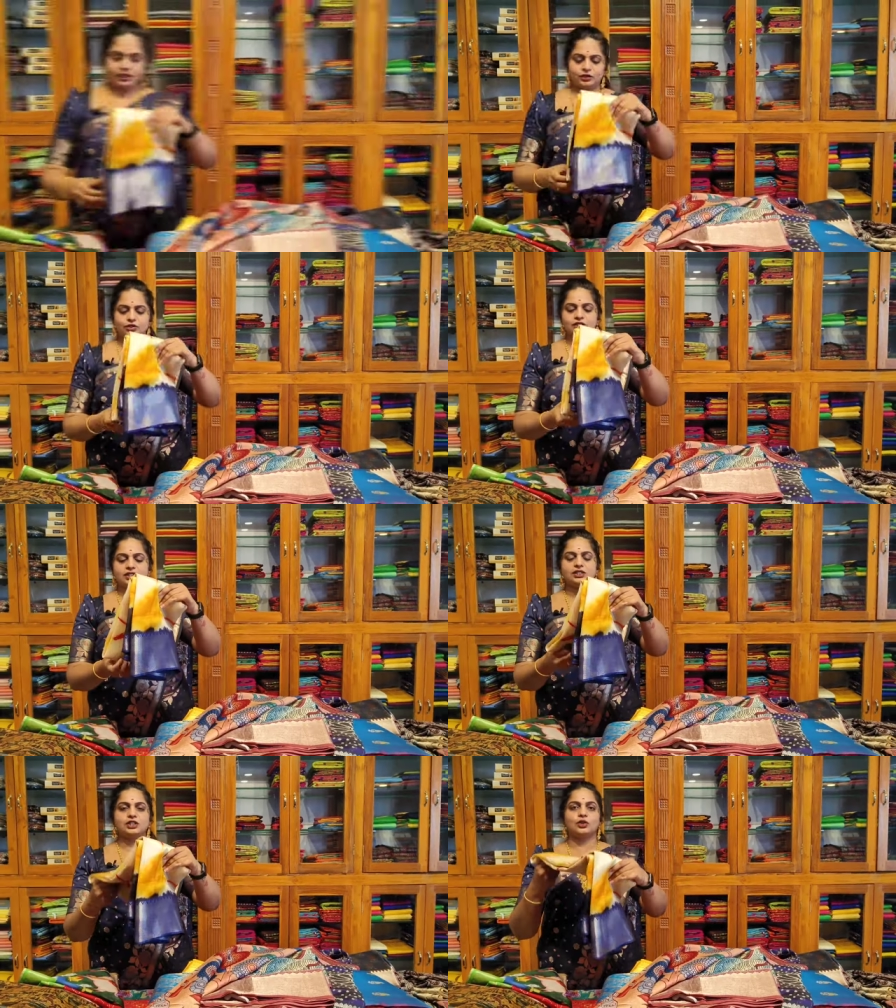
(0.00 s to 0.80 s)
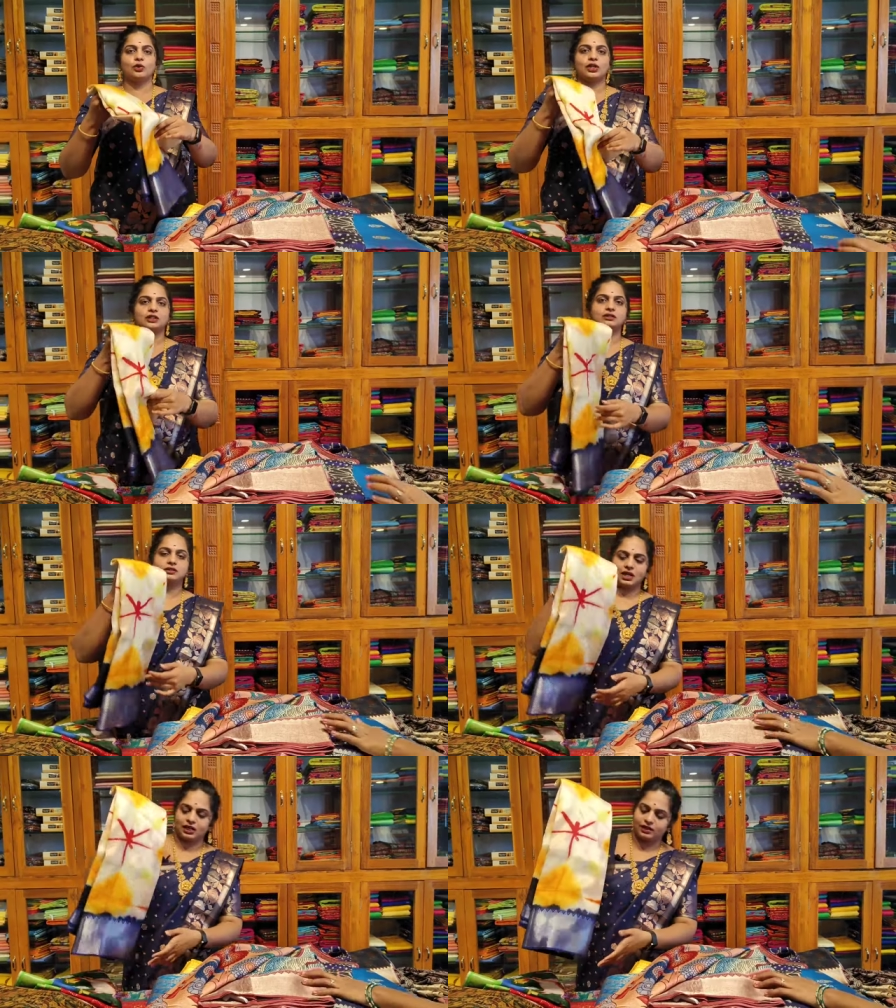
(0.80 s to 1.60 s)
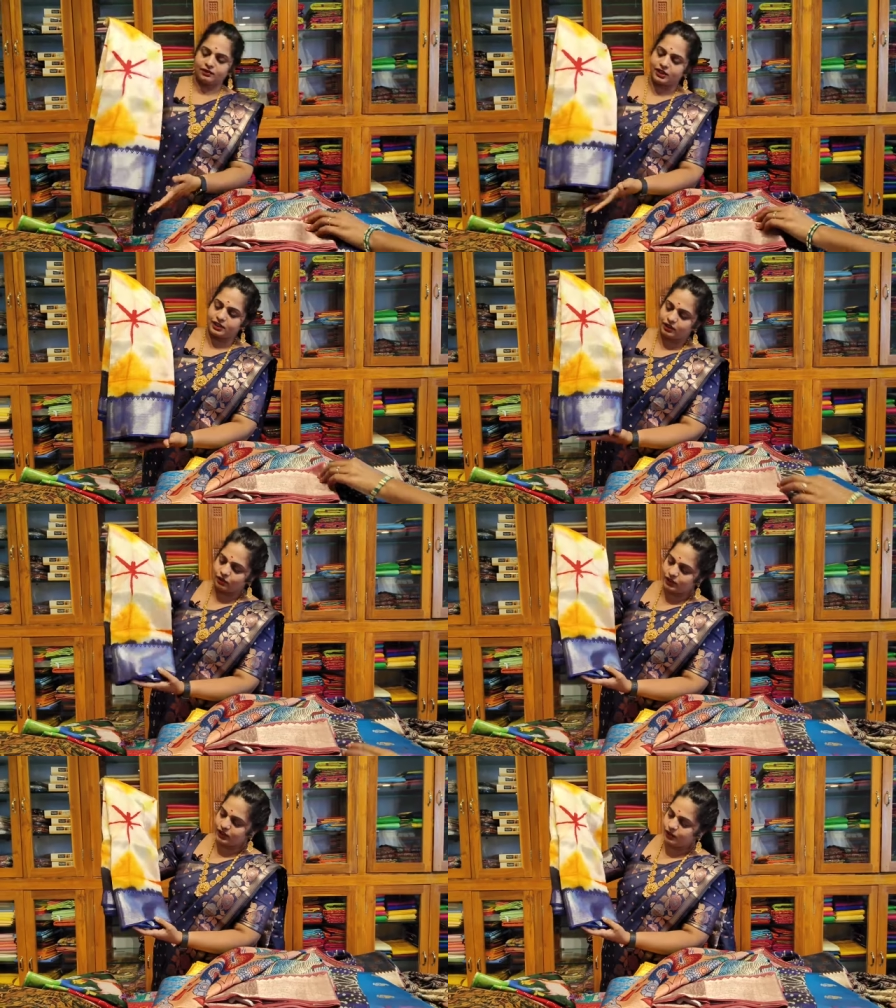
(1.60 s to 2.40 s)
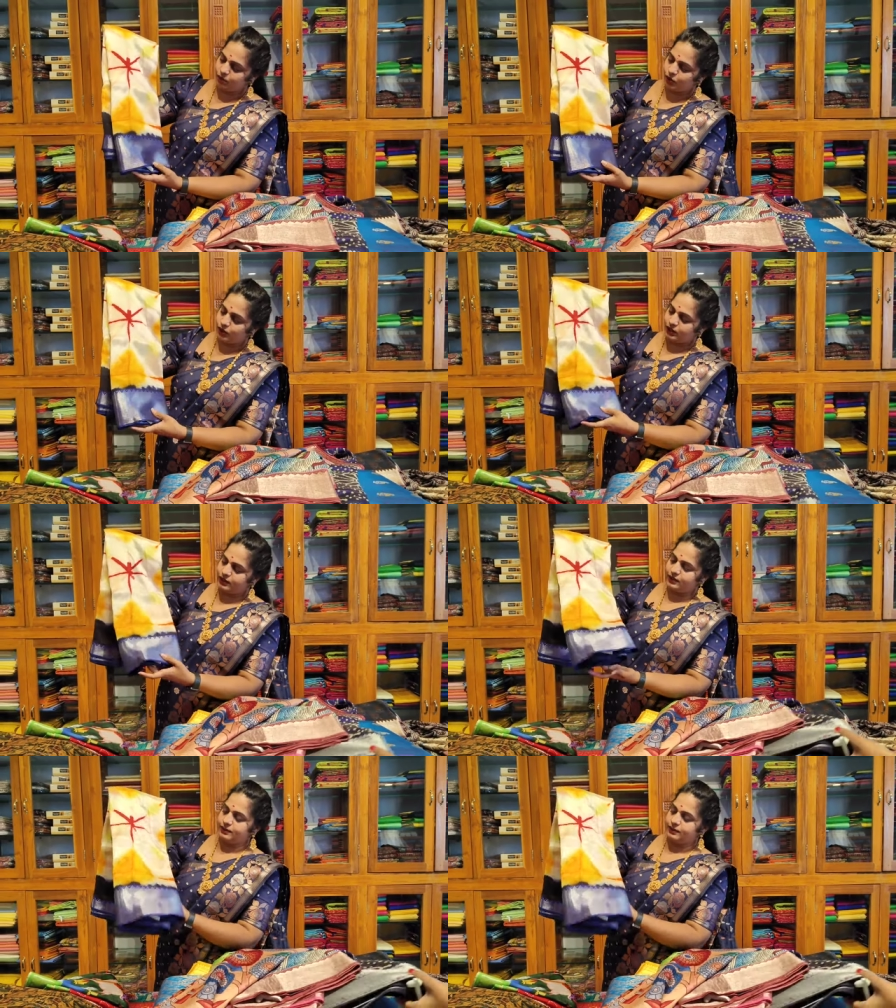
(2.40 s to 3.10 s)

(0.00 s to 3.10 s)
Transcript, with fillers: ఇది వచ్చేసి షిగోరి చాలా డిఫరెంట్గా ఉంది కదా బార్డర్